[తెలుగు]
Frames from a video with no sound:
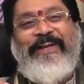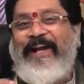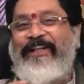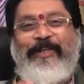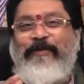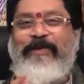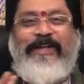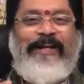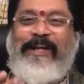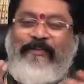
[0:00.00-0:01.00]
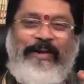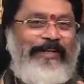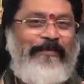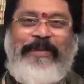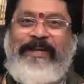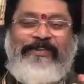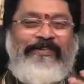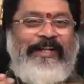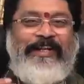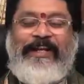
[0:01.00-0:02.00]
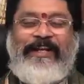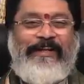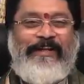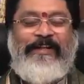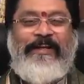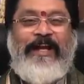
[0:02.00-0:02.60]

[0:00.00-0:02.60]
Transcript: అంతే తప్ప నాకు అక్కడ వాడు చెప్పే అకౌంట్స్ నాకు లక్కరగా